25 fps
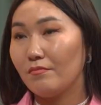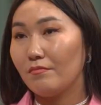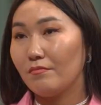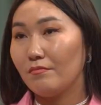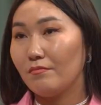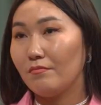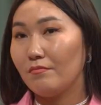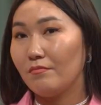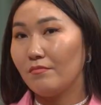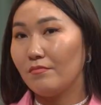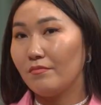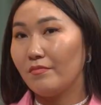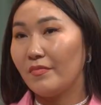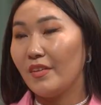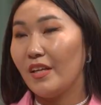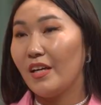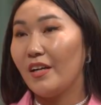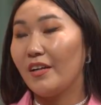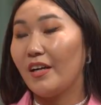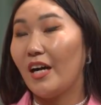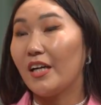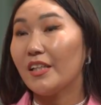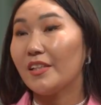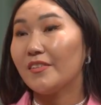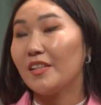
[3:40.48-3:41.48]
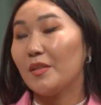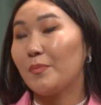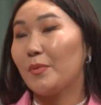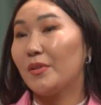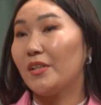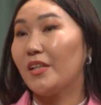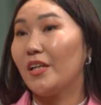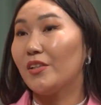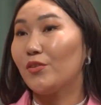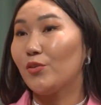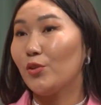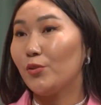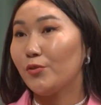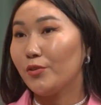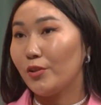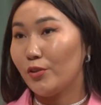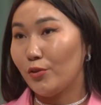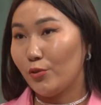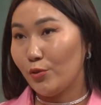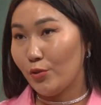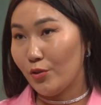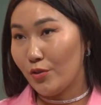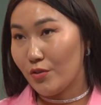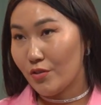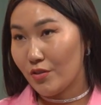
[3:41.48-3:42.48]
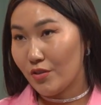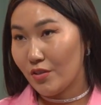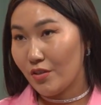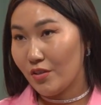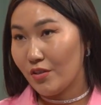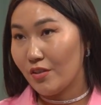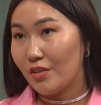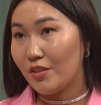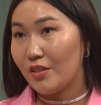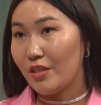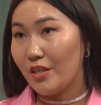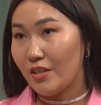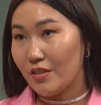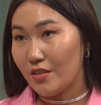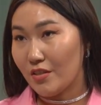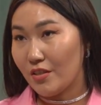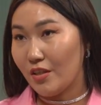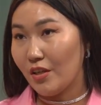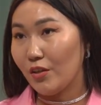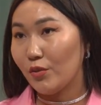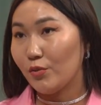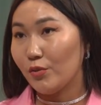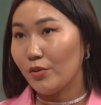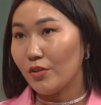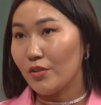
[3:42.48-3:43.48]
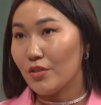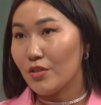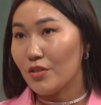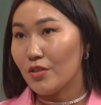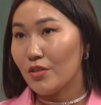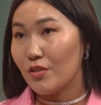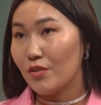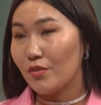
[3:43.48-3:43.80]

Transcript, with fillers: Угу. Кадровая подготовка, то есть, есть, да, у нас?